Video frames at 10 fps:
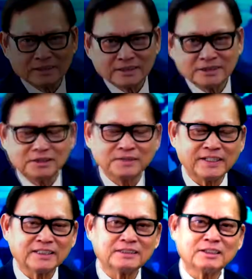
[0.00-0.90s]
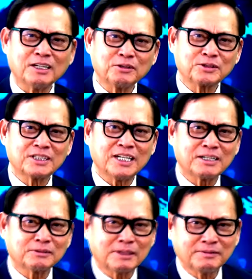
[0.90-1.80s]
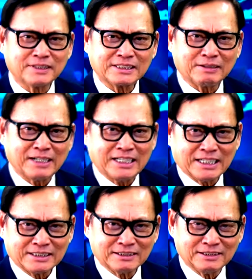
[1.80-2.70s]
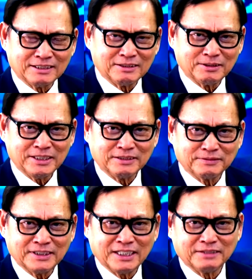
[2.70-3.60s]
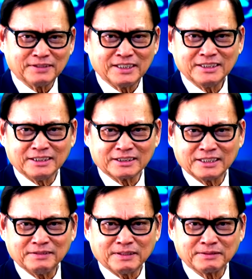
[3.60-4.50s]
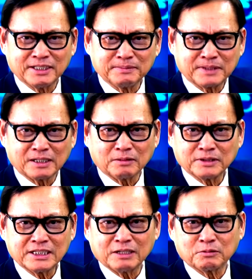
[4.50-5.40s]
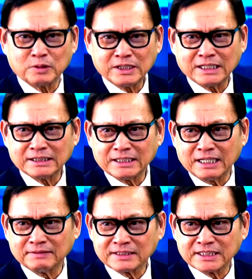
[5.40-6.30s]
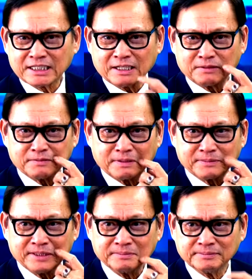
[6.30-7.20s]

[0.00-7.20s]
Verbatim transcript: thưa quý vị, tôi là luật sư Lê Công Tâm và sau đây là chương trình đối diện vấn đề với dược sĩ Phạm Kim. Trân trọng kính chào quý khán thính giả và xin chào anh Phạm Kim.